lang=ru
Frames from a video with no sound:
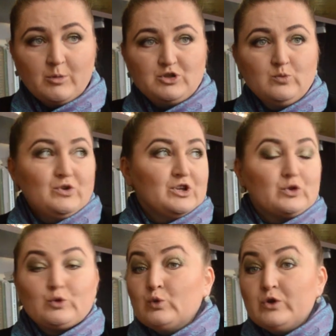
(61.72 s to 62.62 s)
Почему не
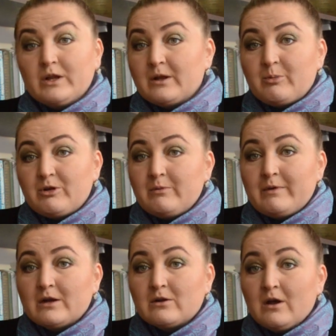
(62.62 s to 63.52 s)
туя,
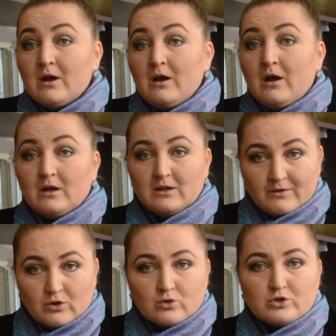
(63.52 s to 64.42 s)
например? Она
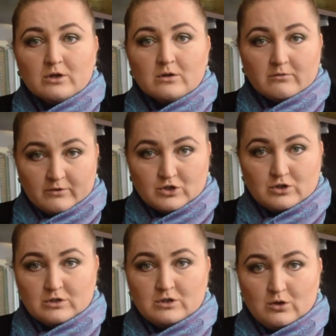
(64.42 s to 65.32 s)
ведь тоже
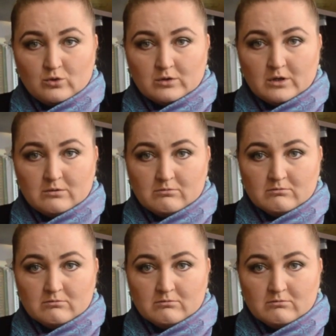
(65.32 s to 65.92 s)
вечно зеленая.